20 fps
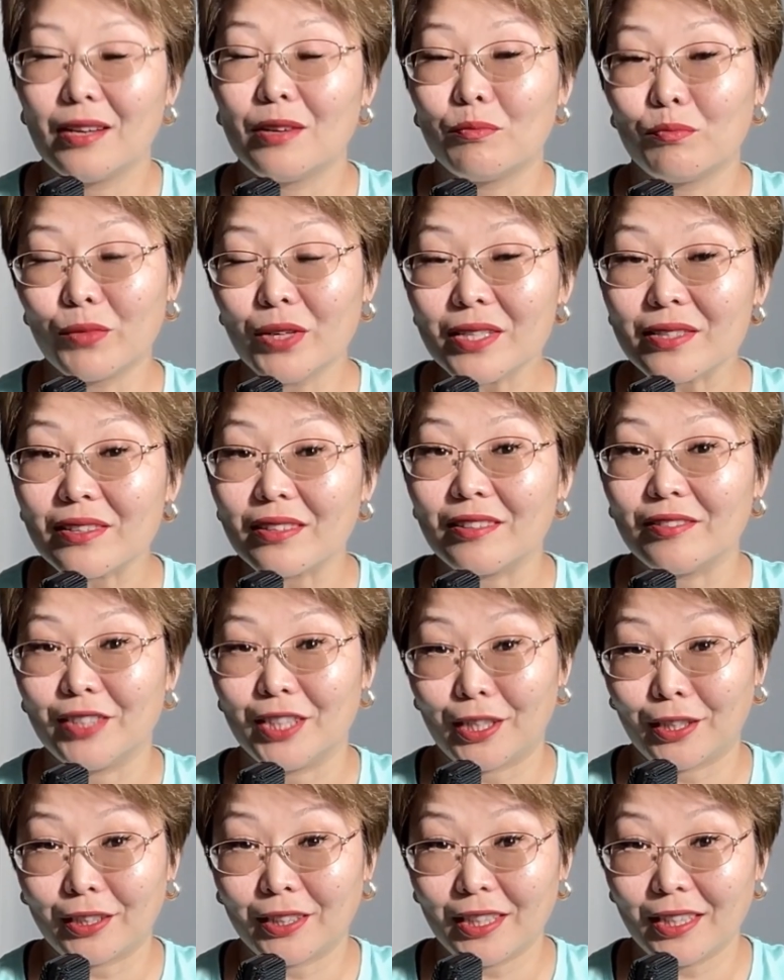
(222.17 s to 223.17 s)
Мысль
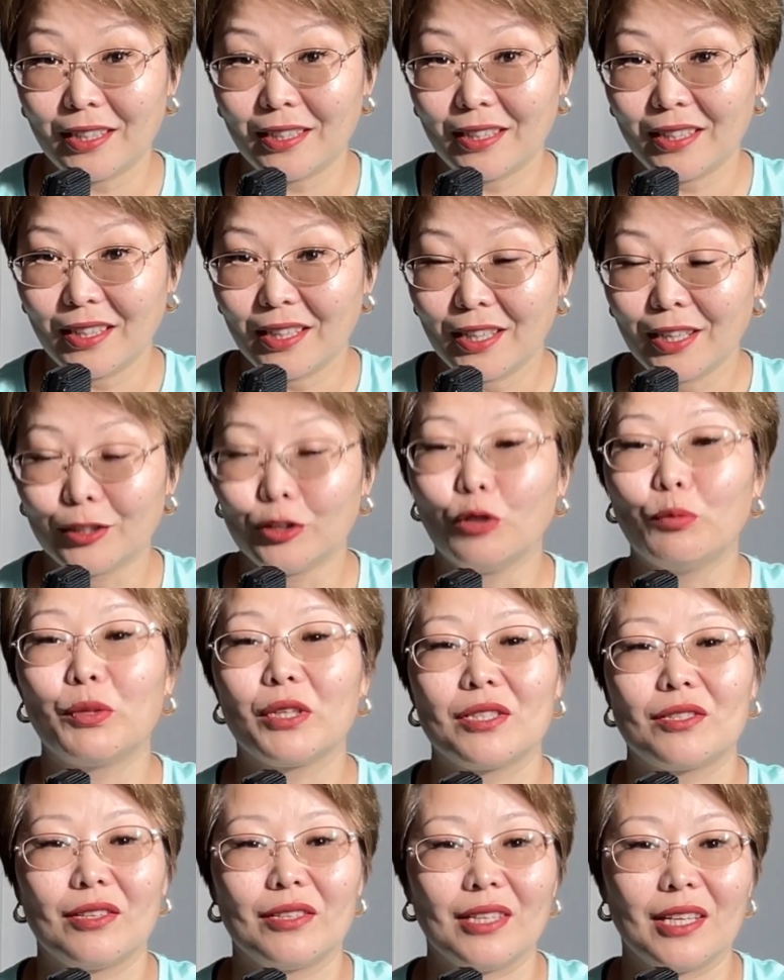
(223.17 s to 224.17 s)
верная – но при
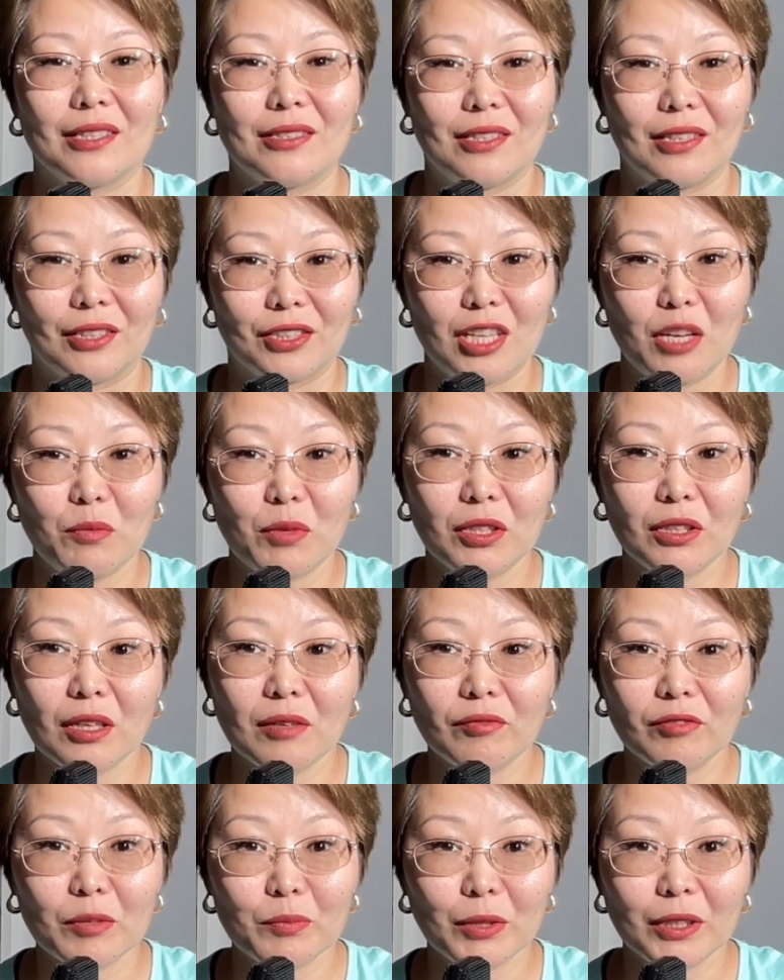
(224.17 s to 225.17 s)
занятиях
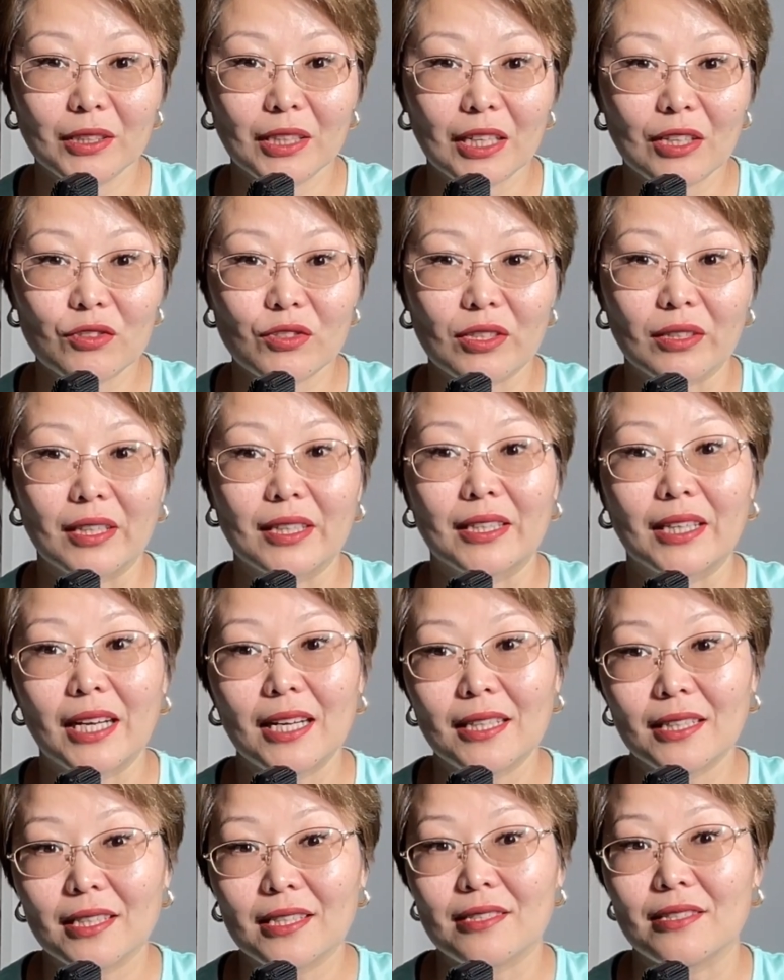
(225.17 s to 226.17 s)
шейпингом выполняются
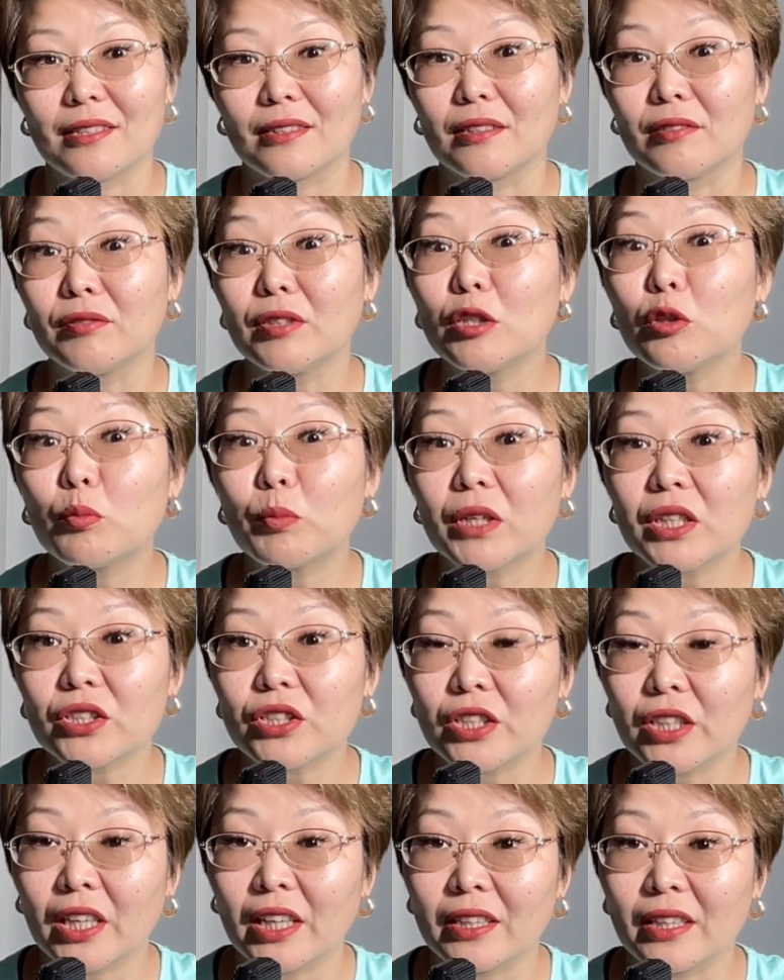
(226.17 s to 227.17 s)
локальные силовые
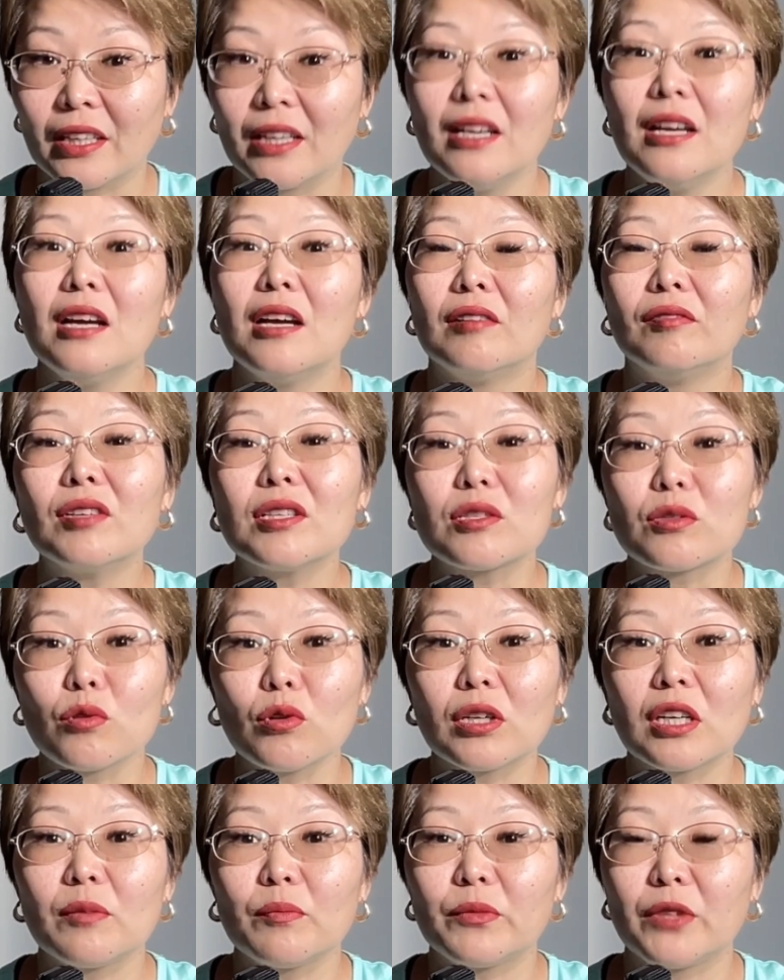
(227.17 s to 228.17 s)
упражнения в
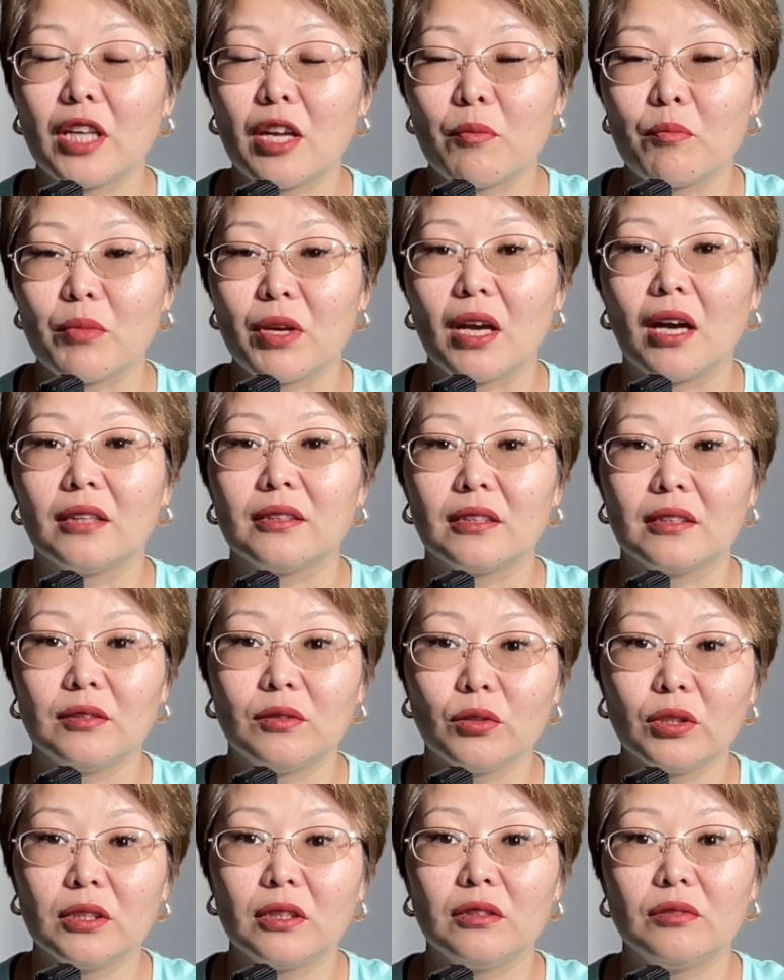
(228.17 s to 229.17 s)
высоком темпе от
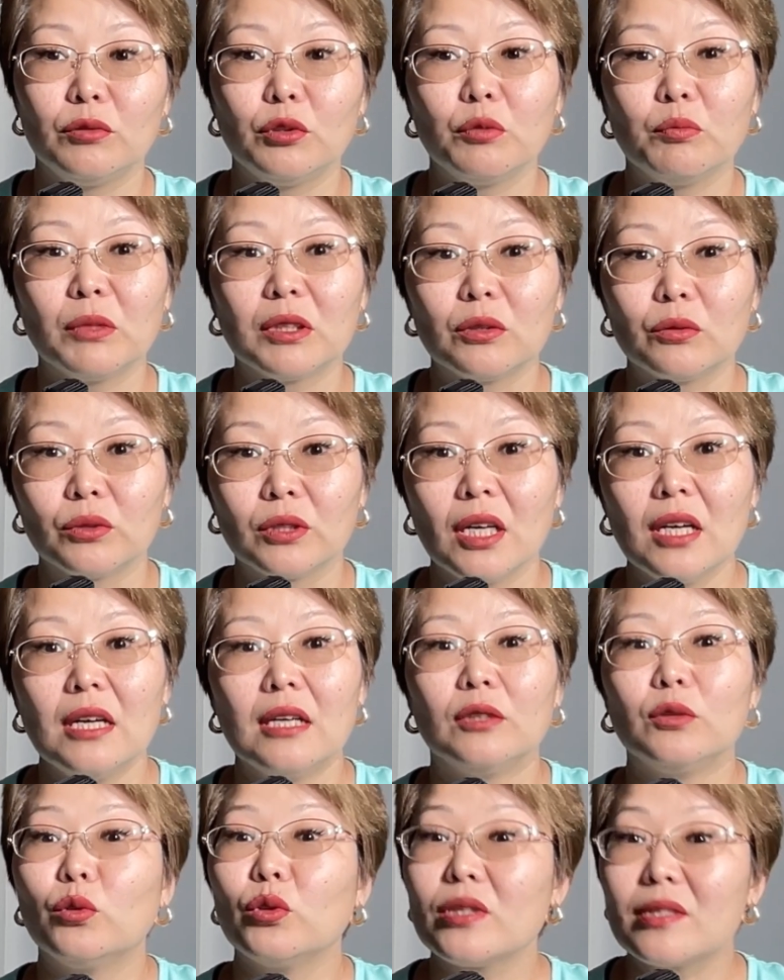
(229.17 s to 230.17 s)
1 до 2 минут
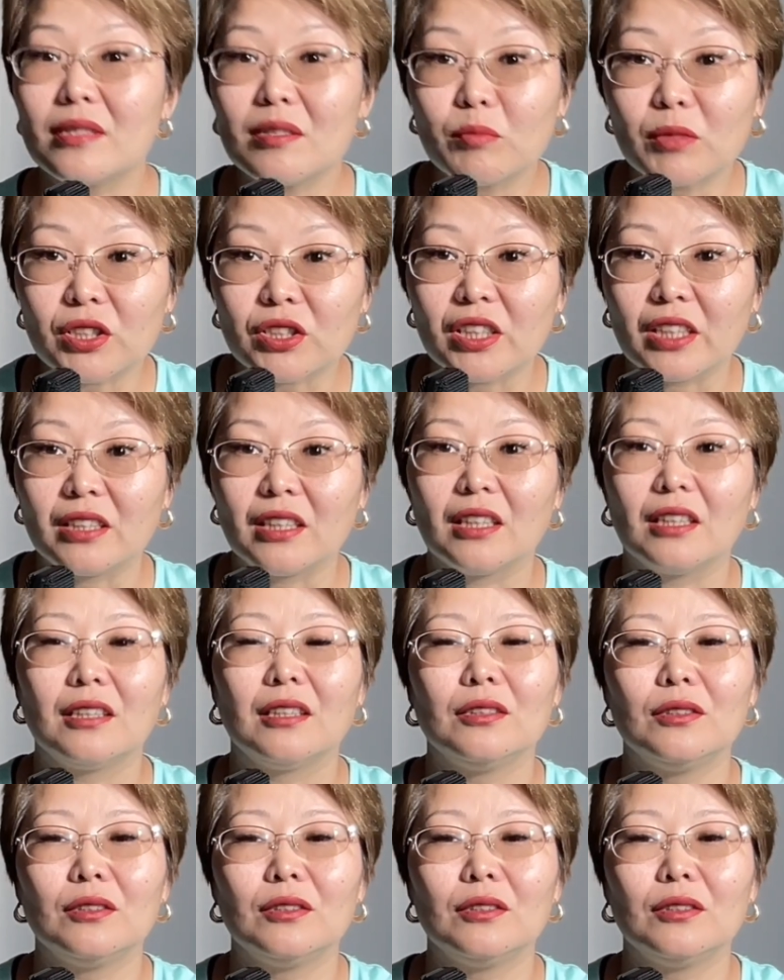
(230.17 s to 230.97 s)
до изнеможения,